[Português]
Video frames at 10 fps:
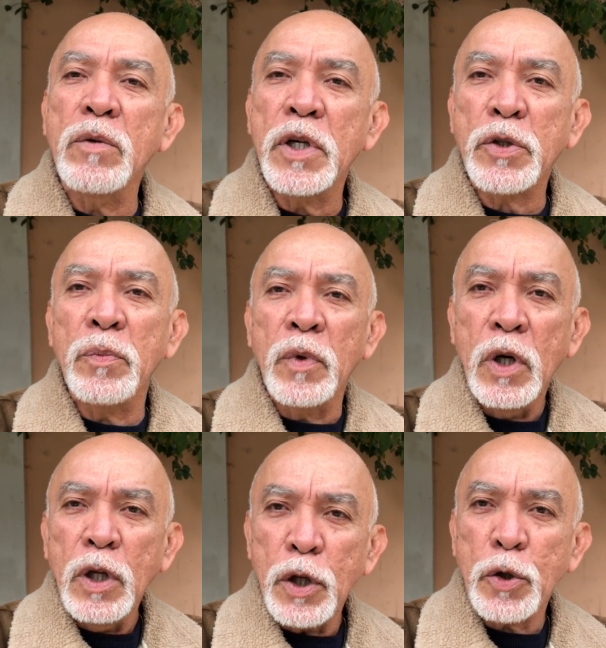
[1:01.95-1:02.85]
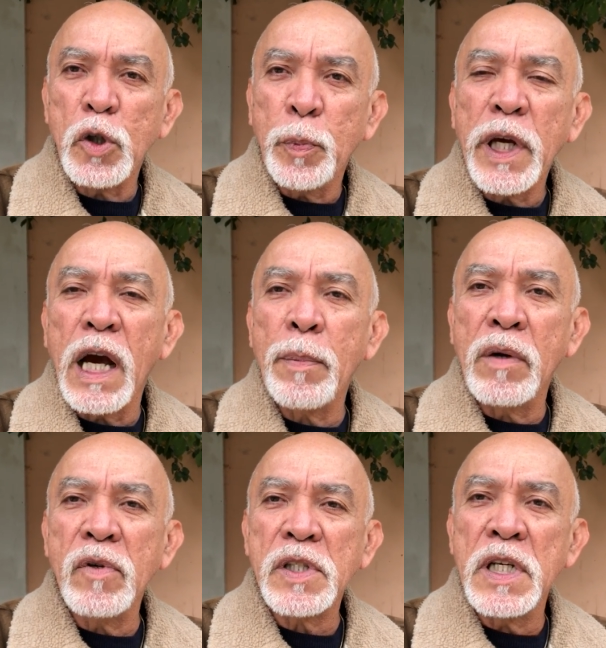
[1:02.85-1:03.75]
Deixa eu, deixa eu explicar para
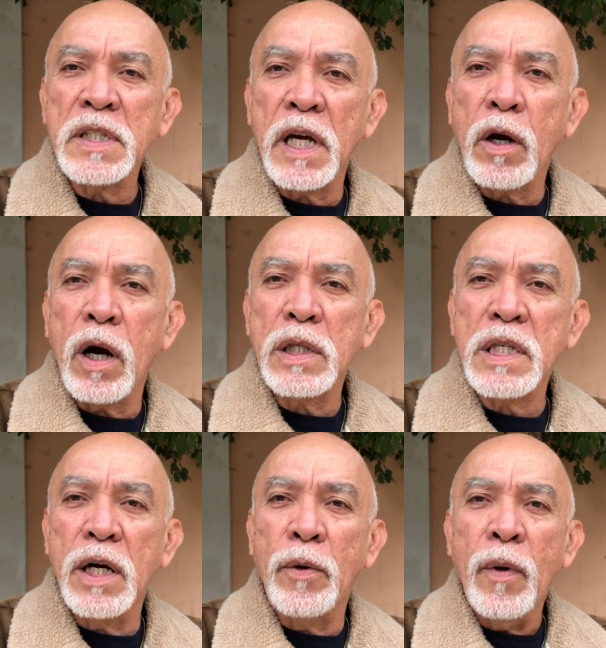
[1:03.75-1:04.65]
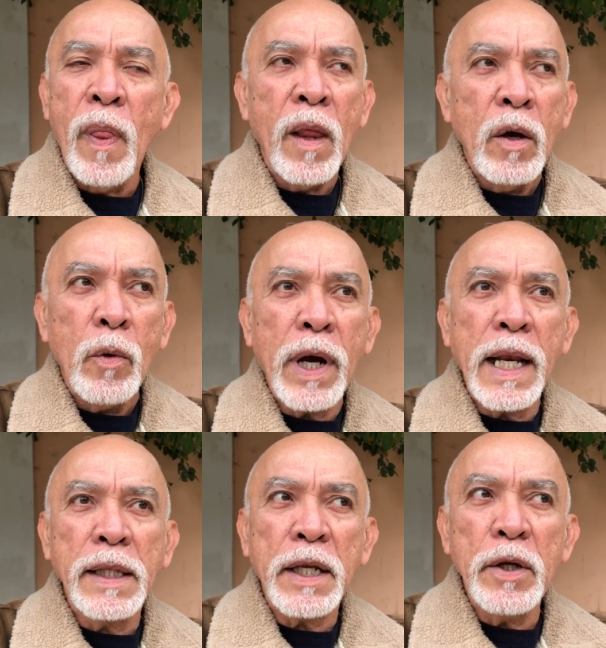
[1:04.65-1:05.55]
vocês a equação. O
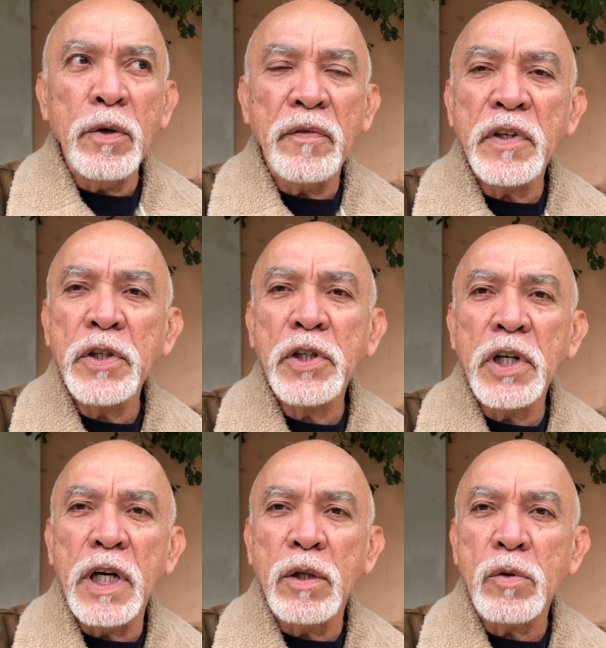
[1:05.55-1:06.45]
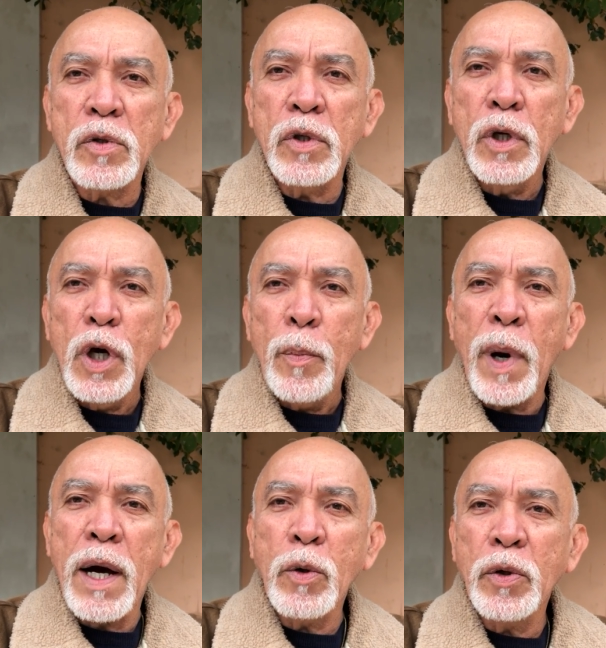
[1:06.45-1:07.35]
cara treinou 20 anos,
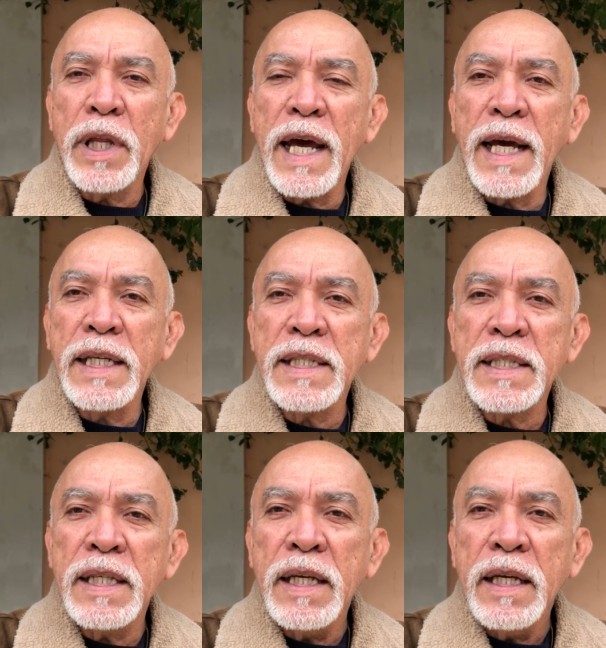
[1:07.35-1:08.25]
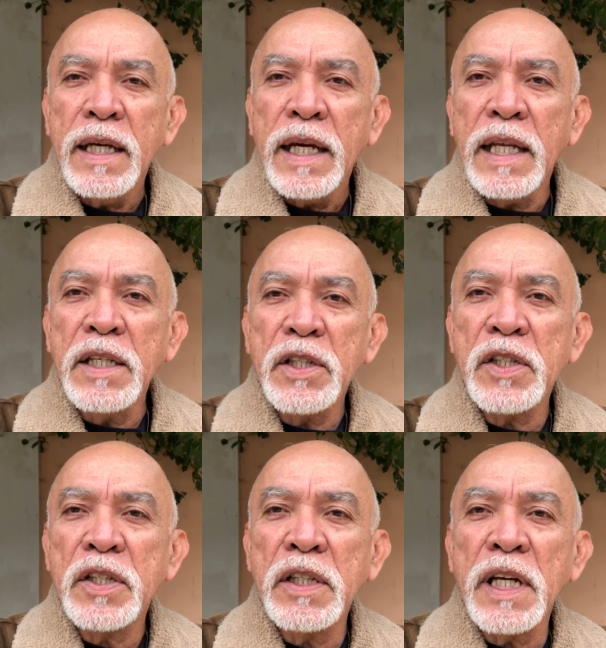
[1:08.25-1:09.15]
parou 10, ele
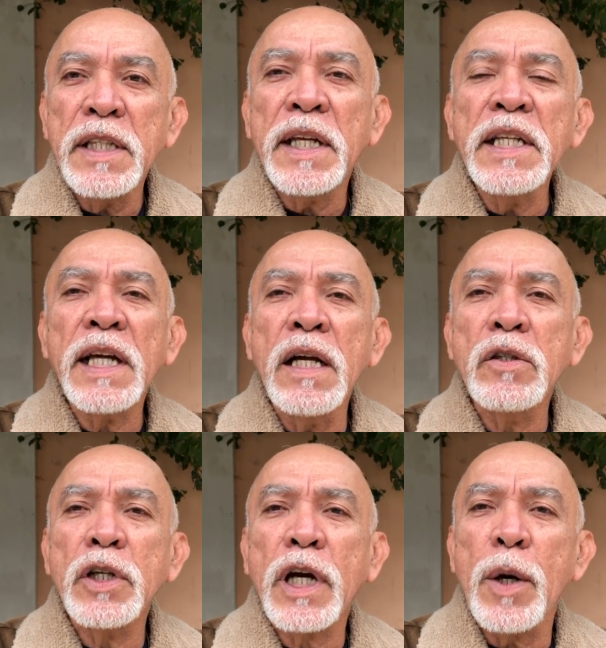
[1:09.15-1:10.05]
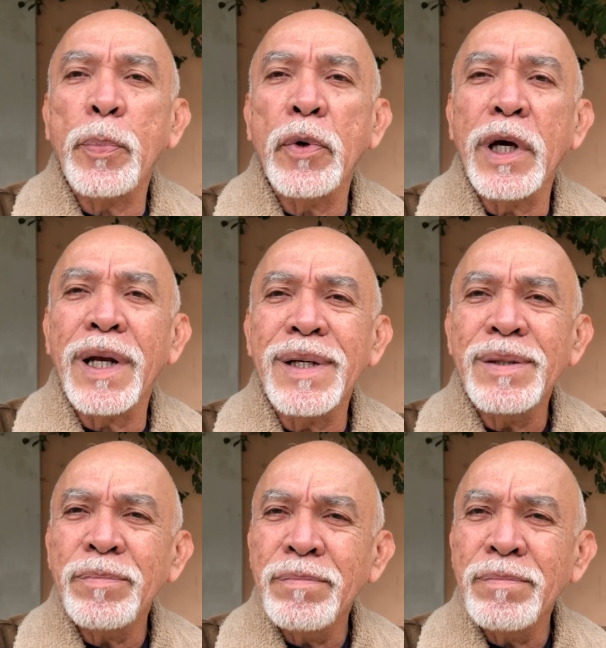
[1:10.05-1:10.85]
disse que tem 30 anos de capoeira.